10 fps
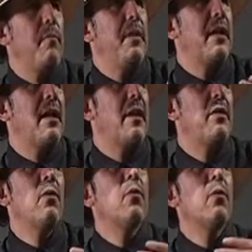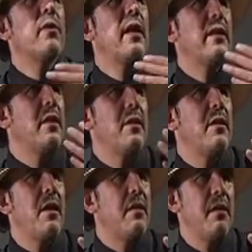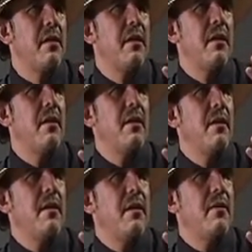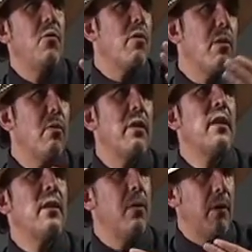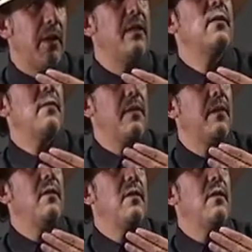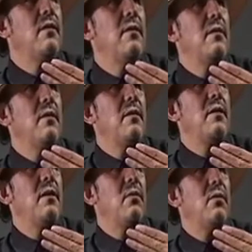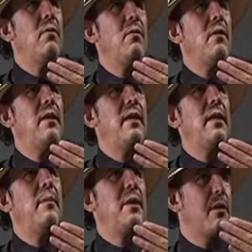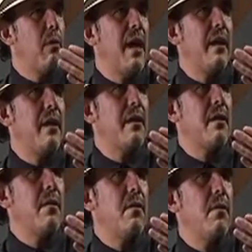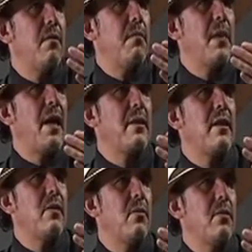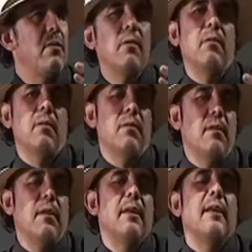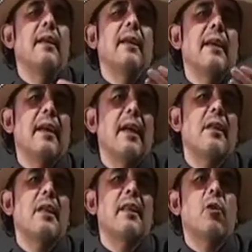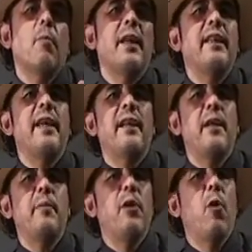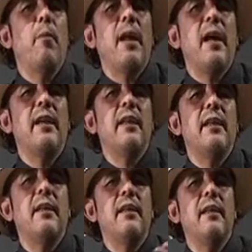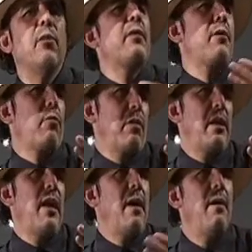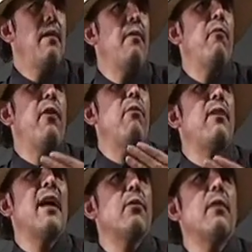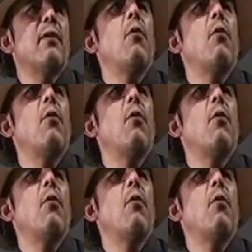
mi relación con los artistas, no solo escritores, sino eh, visuales, plásticos, que se entrometían en mi obra y lo seducía. Fue un acto de